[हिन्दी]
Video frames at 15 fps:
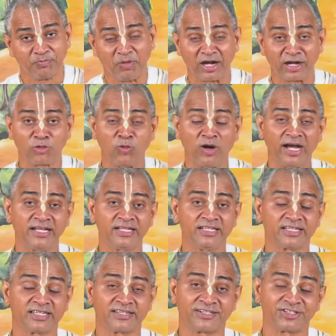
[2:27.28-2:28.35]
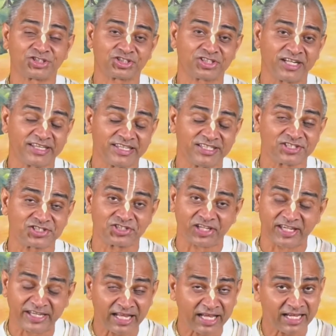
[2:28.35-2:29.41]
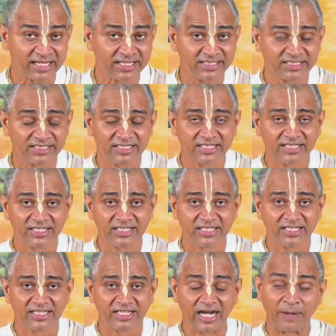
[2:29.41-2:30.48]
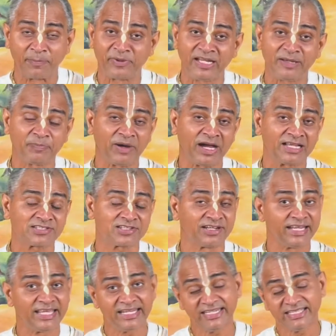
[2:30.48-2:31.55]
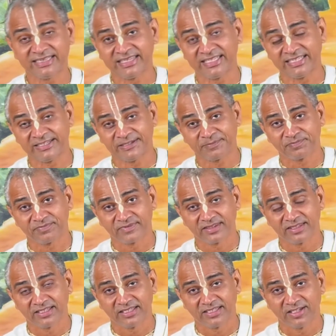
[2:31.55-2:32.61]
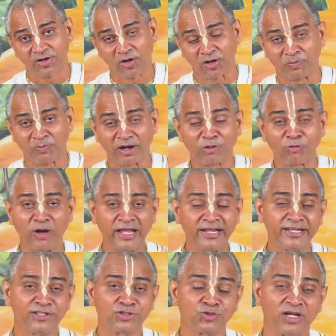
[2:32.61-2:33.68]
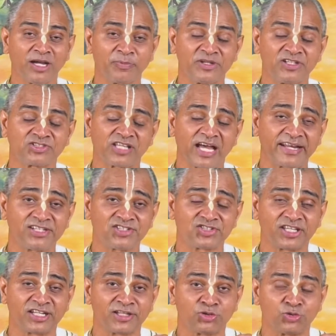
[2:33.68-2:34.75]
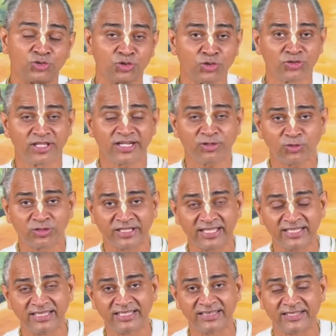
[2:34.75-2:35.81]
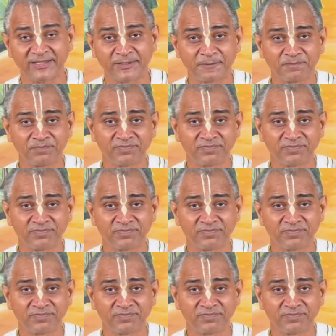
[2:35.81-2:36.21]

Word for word: भगवान कृष्ण की सेना अपने पास ले ली थी और भगवान ने जो है अपनी सारी सेना दुर्योधन को दे दी थी